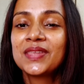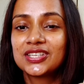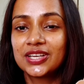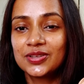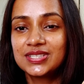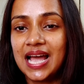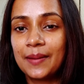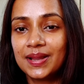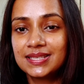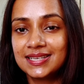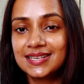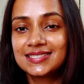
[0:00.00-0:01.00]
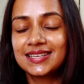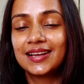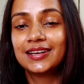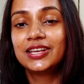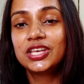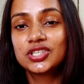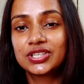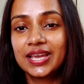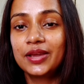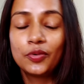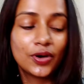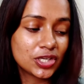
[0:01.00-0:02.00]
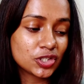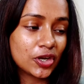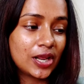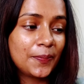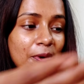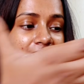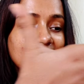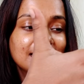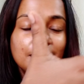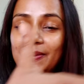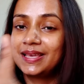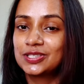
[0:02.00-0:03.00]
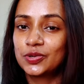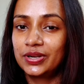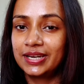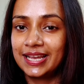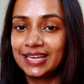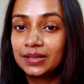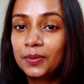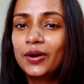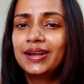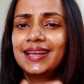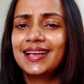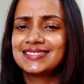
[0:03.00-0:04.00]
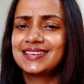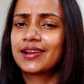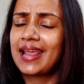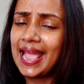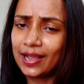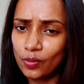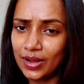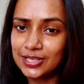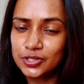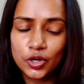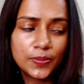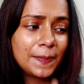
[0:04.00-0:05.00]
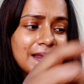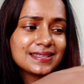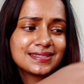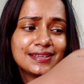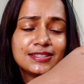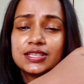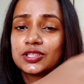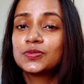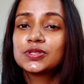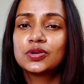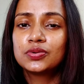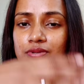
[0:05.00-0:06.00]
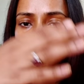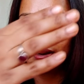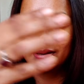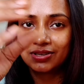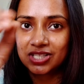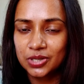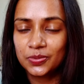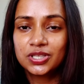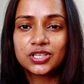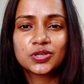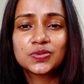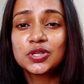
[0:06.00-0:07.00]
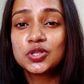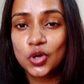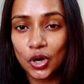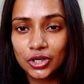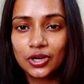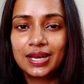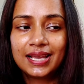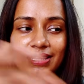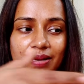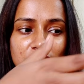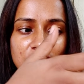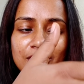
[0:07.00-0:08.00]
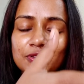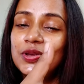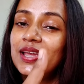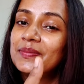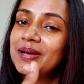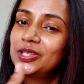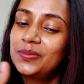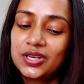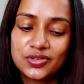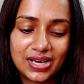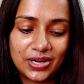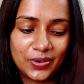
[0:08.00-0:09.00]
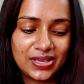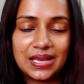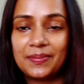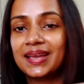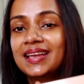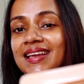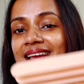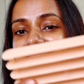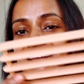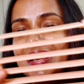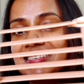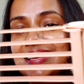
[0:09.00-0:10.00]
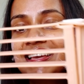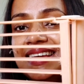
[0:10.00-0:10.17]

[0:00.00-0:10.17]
সেটা হচ্ছে আমরা জাস্ট ডিশকে ওয়াশ করার পর এটাতে প্লেস করে রেখে দেবো এটা অ্যাজ এ র্যাকও কাজ করবে প্লাস যে সমস্ত ডিশের মধ্যে যে সমস্ত জলটা লেগে থাকবে সেটা কিন্তু এর মাধ্যমে ড্রেন হয়ে যাবে ঠিক আছে